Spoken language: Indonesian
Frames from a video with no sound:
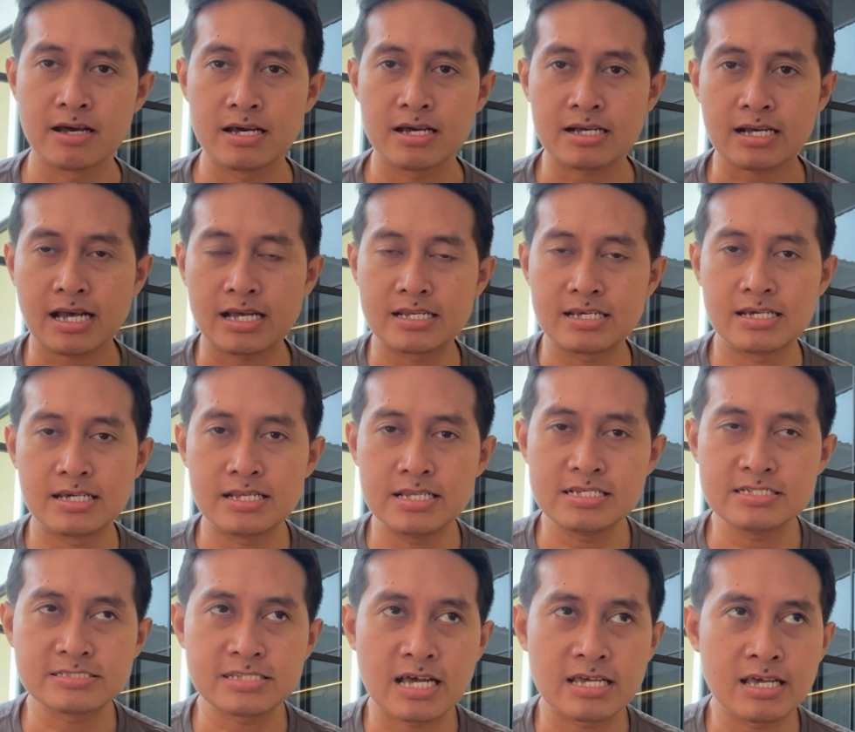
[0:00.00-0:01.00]
Kali
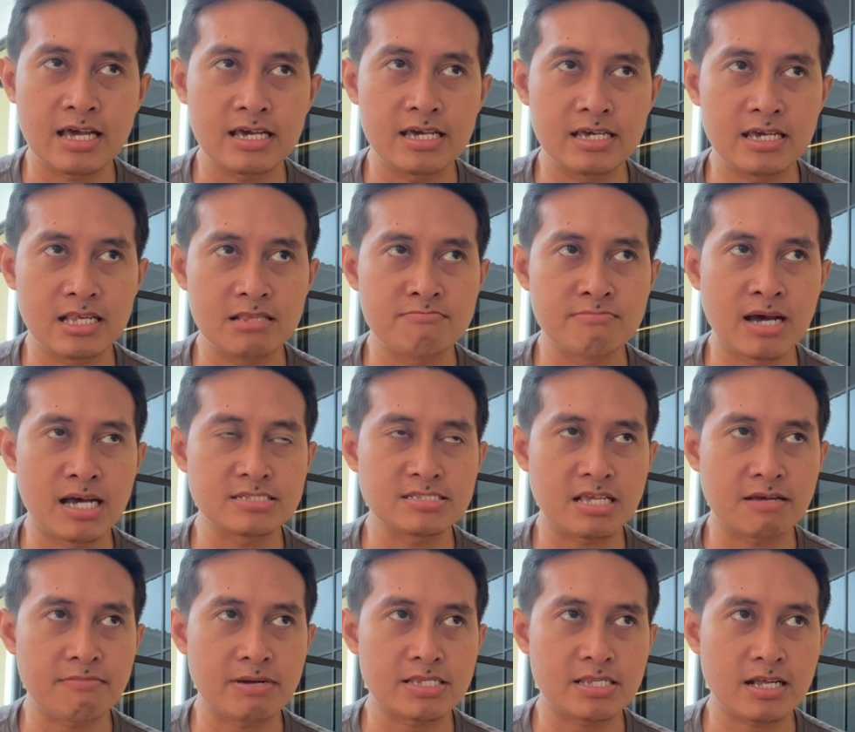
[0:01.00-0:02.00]
ini saya ingin bahas
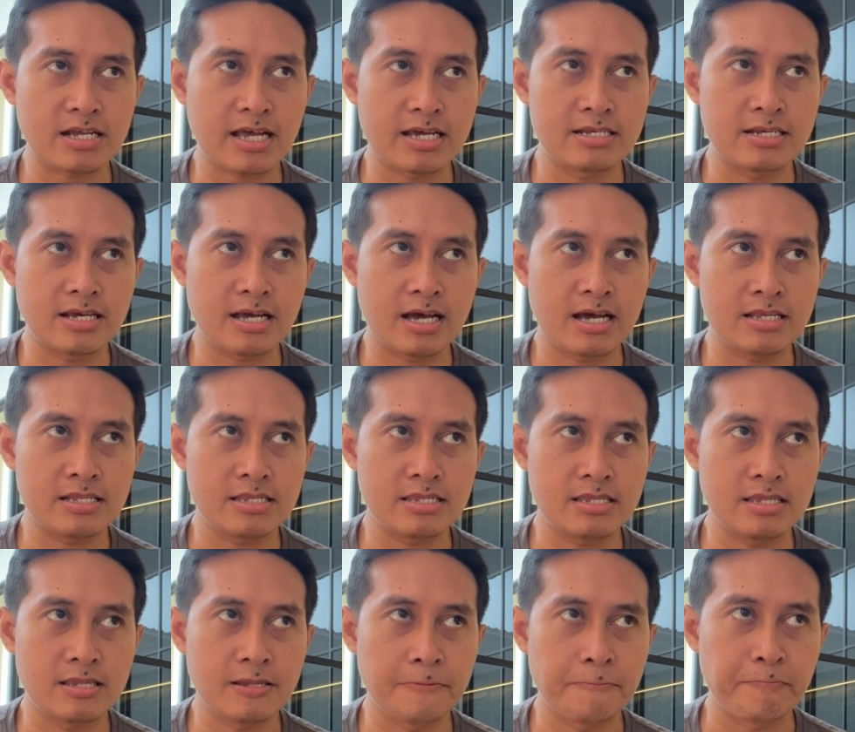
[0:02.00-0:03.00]
tema terkait dengan
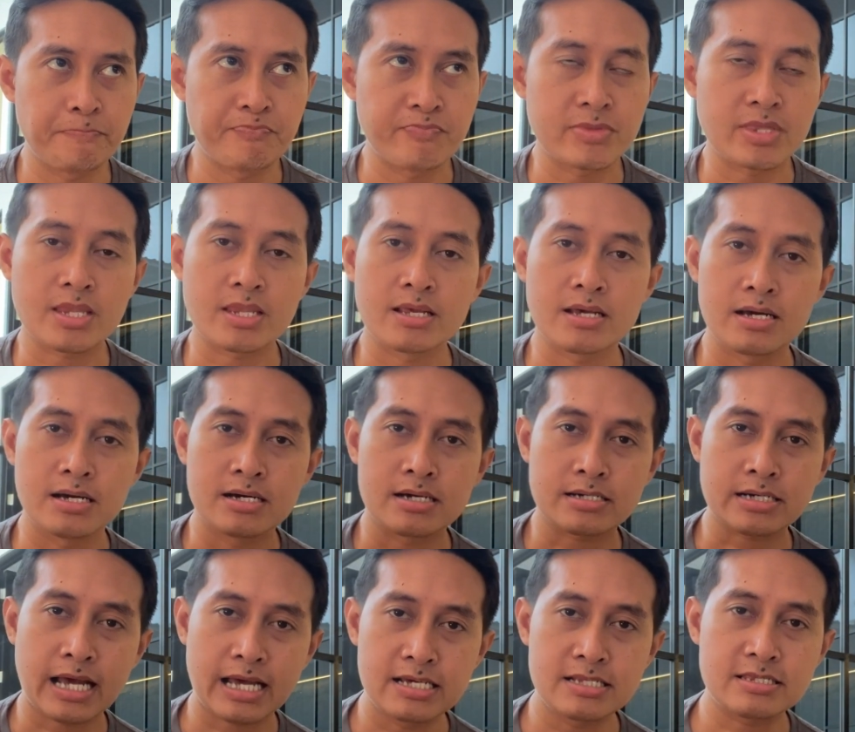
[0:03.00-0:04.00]

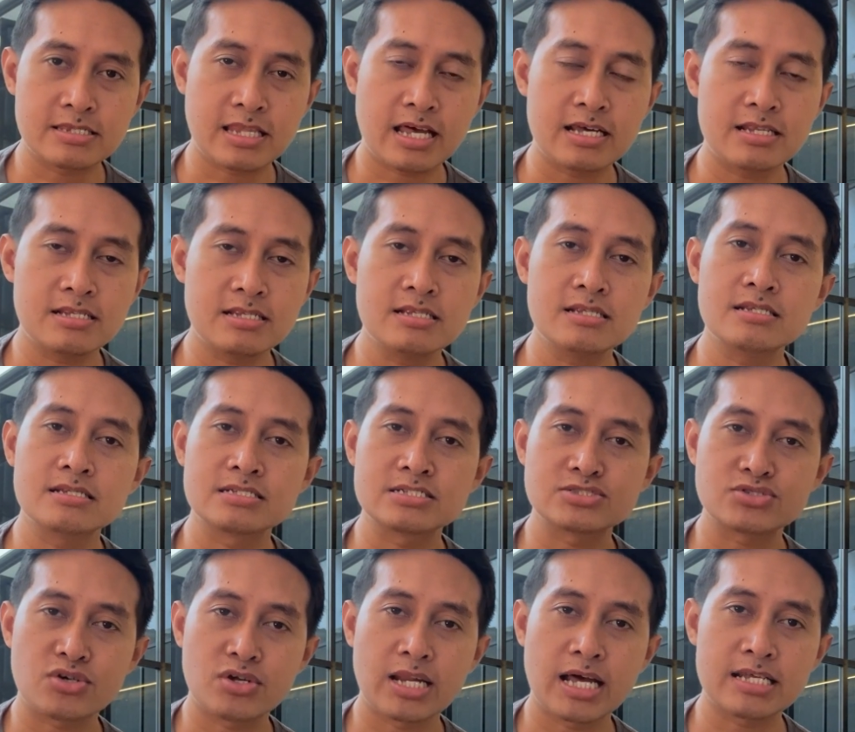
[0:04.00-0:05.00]
kaitan
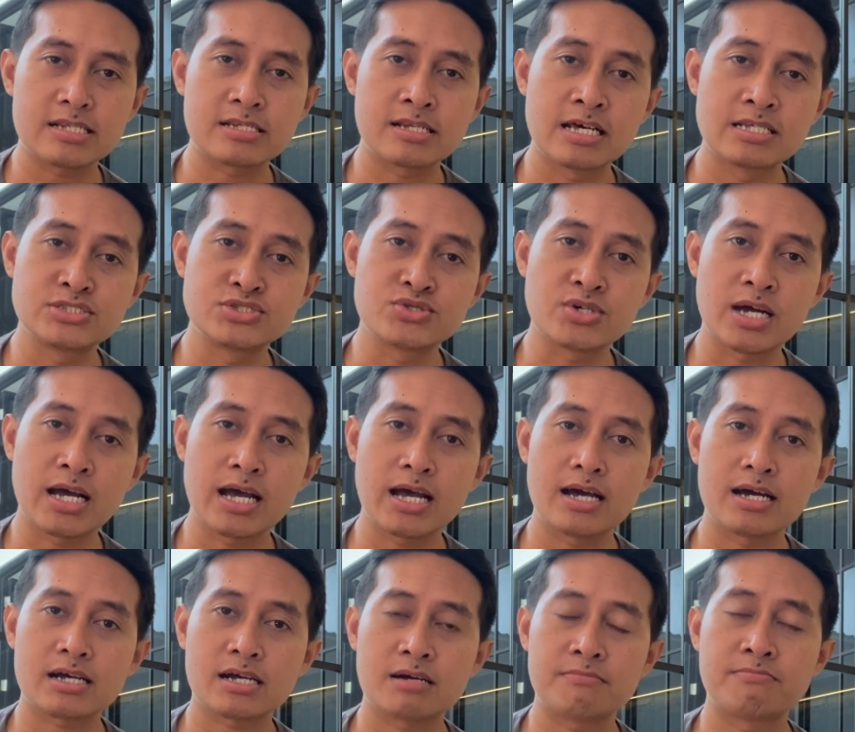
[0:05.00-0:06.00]
sholat dan juga
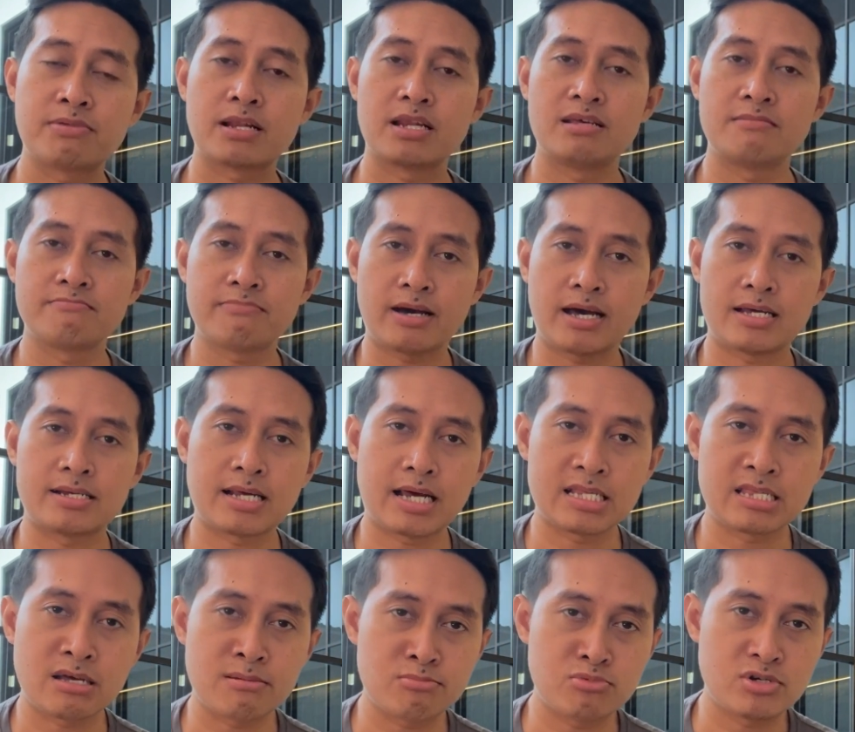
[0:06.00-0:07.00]
keberlimpahan
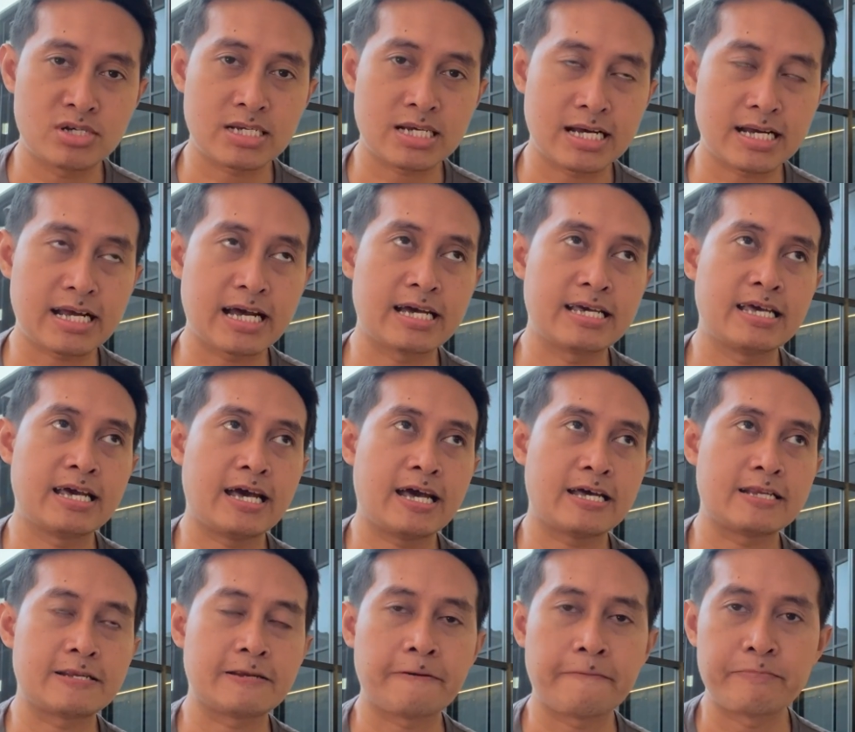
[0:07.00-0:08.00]
ataupun
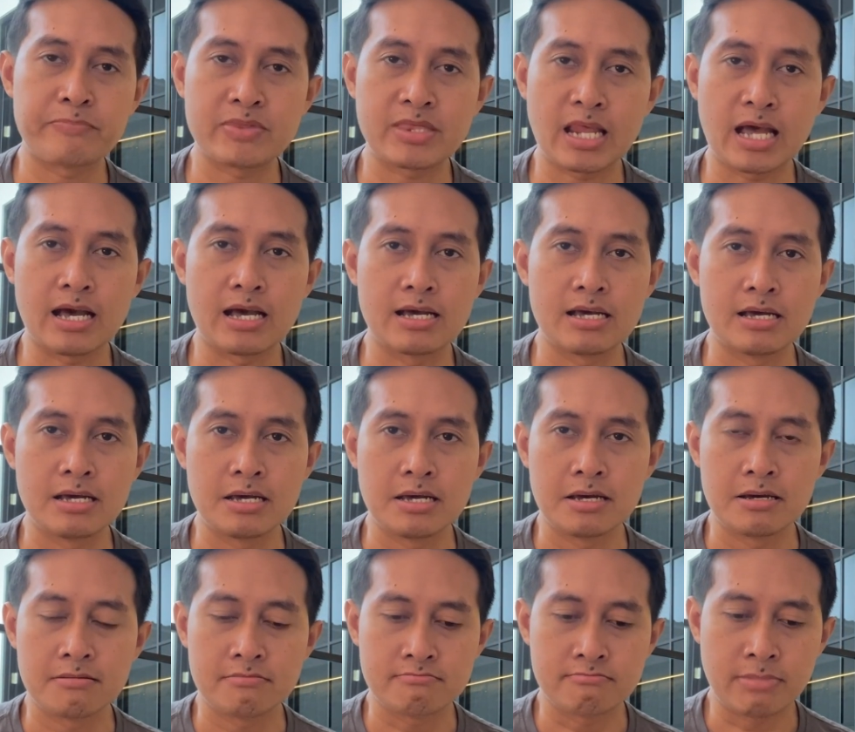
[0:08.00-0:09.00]
kekayaan Nah,
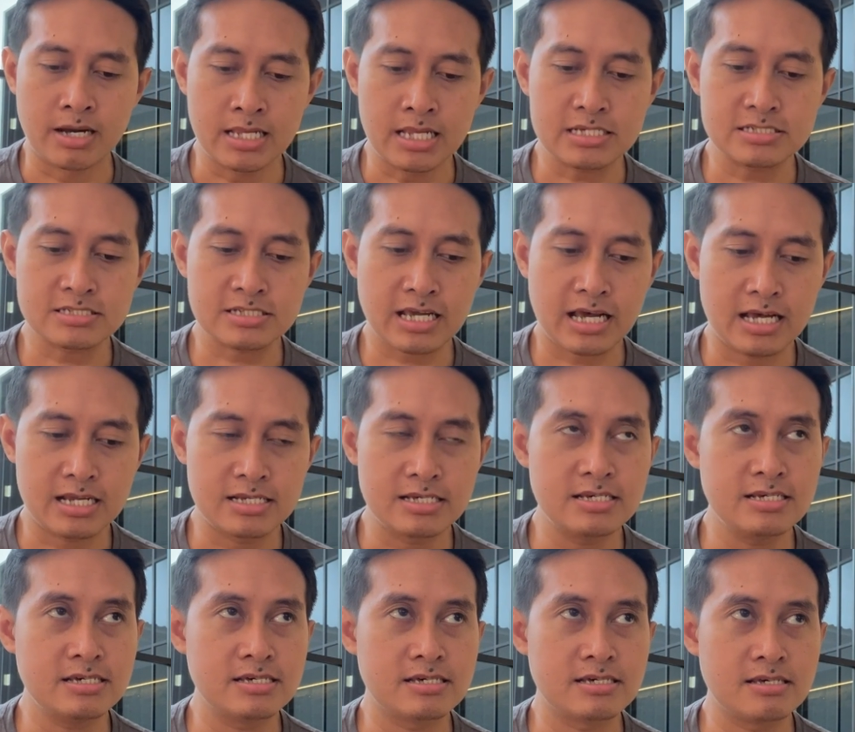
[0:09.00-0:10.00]
banyak
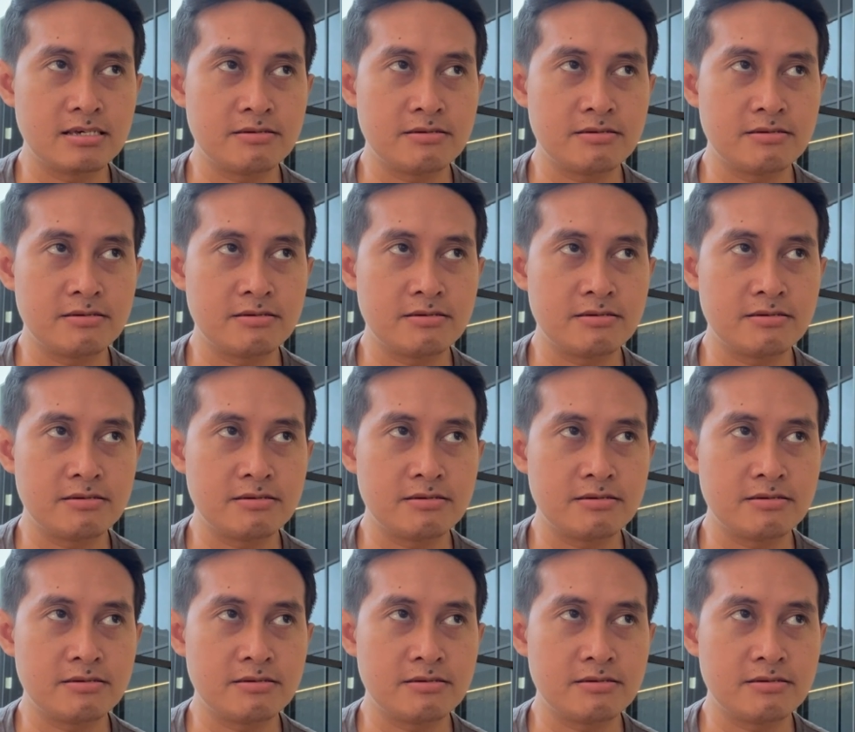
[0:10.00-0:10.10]
sekali